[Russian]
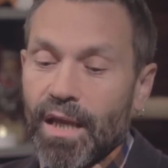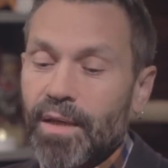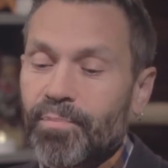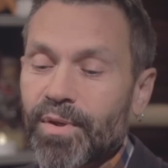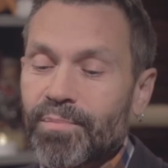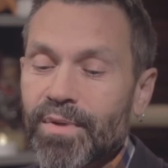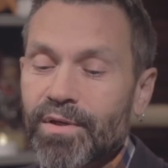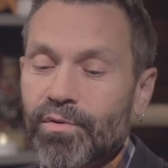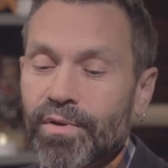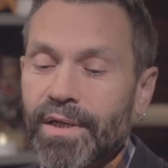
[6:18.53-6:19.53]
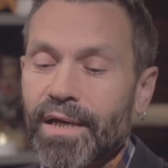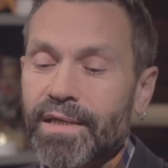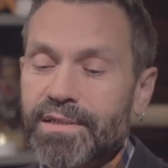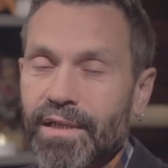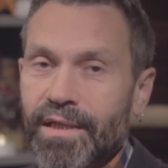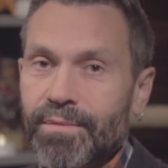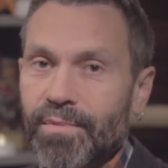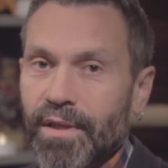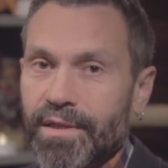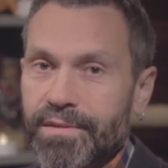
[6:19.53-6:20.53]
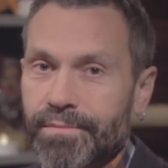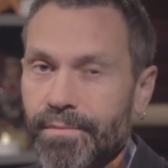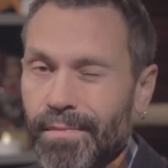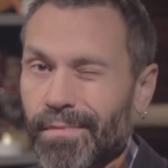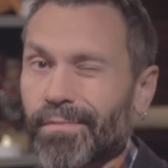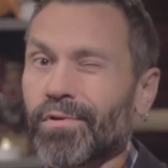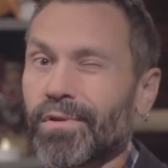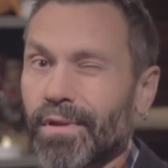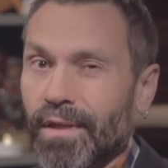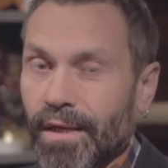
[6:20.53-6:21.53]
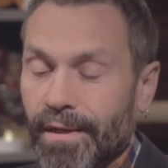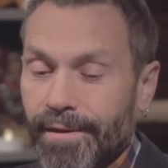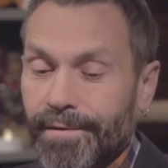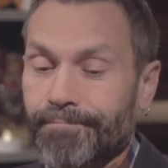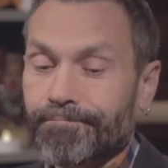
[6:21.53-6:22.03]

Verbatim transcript: И подмигнул крокодил одним глазом. Вот так.